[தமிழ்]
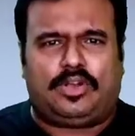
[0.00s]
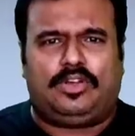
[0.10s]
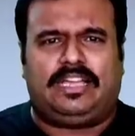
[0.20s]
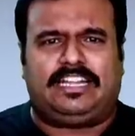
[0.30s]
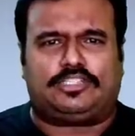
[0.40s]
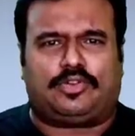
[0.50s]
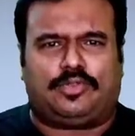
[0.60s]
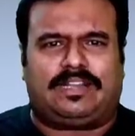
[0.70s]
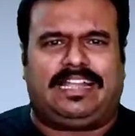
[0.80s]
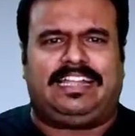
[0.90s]
ஒரு என்ன
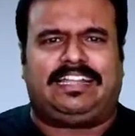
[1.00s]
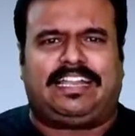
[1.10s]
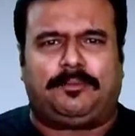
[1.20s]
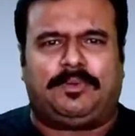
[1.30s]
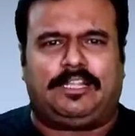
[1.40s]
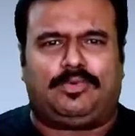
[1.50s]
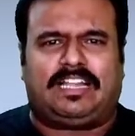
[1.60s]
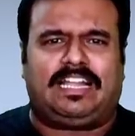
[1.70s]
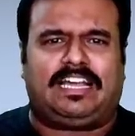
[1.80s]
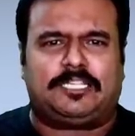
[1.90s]
சொல்கிறது ஒரு நல்ல ட்ரீட்மெண்ட்டுக்கு
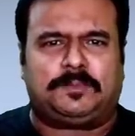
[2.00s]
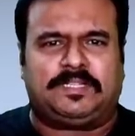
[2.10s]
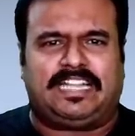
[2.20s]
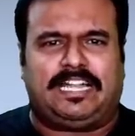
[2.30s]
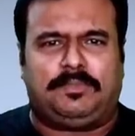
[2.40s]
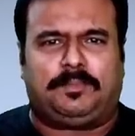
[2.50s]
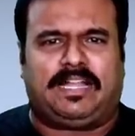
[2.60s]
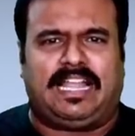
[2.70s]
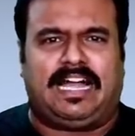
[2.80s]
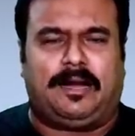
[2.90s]
ஒரு நல்ல ஹாஸ்பிட்டல்
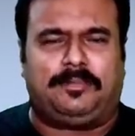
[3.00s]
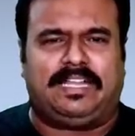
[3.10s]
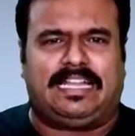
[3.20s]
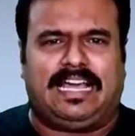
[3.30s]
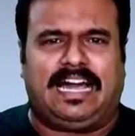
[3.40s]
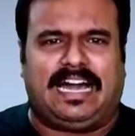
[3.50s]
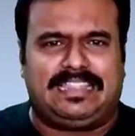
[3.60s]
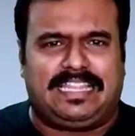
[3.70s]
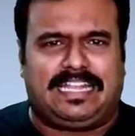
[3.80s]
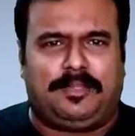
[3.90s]
அட்மிட் பண்ணலாம் அப்படின்னா
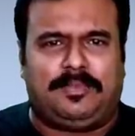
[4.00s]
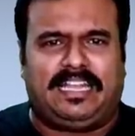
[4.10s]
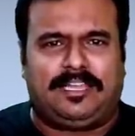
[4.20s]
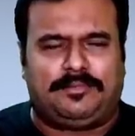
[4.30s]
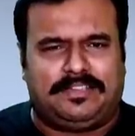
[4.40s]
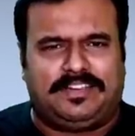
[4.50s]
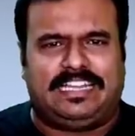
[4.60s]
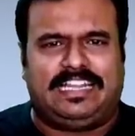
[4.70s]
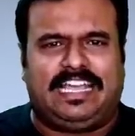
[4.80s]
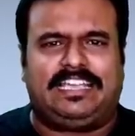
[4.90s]
அந்த நிலைமையிலையும்
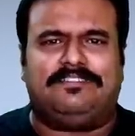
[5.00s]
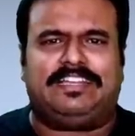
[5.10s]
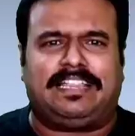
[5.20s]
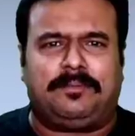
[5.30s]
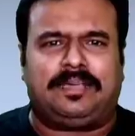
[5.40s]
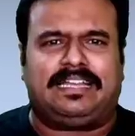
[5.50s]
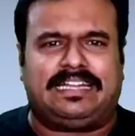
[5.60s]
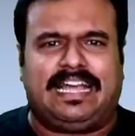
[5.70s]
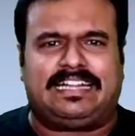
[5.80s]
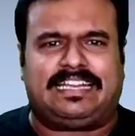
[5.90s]
இவர் இல்லை இவர் தான்
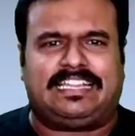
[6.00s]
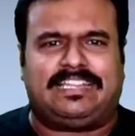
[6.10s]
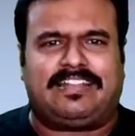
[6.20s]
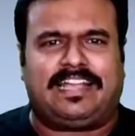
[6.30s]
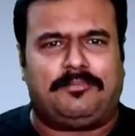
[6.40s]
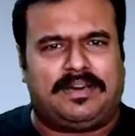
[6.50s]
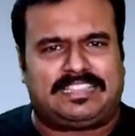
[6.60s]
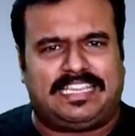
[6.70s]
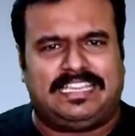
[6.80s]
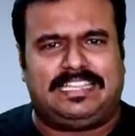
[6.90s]
பேருக்கு டாக்டரை தவிர
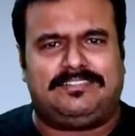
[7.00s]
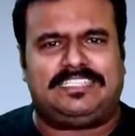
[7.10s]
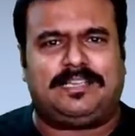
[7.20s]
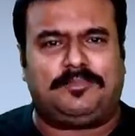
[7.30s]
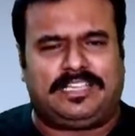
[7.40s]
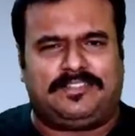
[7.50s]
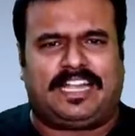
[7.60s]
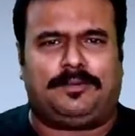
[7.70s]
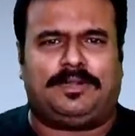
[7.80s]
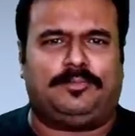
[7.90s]
மற்ற எந்த விஷயமும்
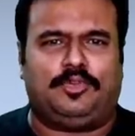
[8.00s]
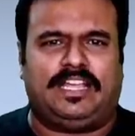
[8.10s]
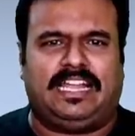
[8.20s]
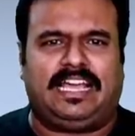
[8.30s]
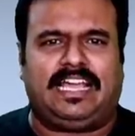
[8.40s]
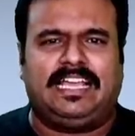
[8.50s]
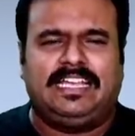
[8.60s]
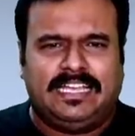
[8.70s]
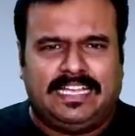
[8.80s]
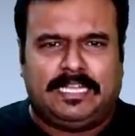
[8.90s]
இவரால் பண்ண முடியலை
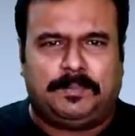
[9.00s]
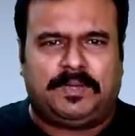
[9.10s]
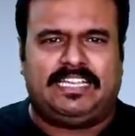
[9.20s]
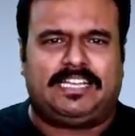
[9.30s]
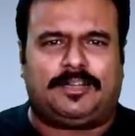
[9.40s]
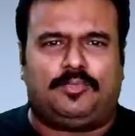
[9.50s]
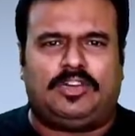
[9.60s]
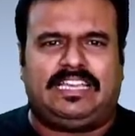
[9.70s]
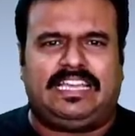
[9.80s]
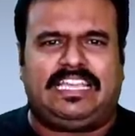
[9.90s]
இப்படி
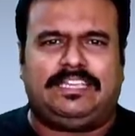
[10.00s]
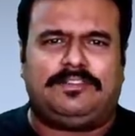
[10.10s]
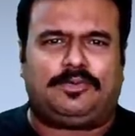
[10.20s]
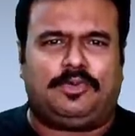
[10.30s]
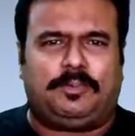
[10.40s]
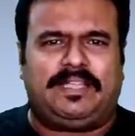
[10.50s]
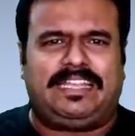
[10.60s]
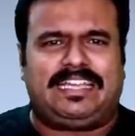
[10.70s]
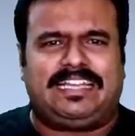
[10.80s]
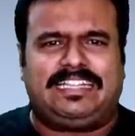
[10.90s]
இருக்கும்போது இவருக்கு ஒரு
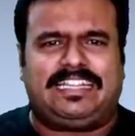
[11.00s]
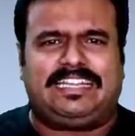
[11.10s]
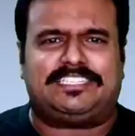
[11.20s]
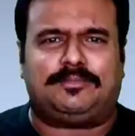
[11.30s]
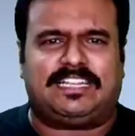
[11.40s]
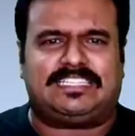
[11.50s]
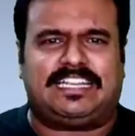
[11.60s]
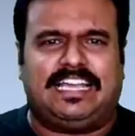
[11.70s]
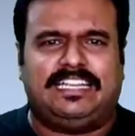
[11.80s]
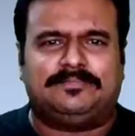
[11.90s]
பெரிய கில்ட்டினஸ்
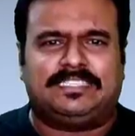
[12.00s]
மனசில்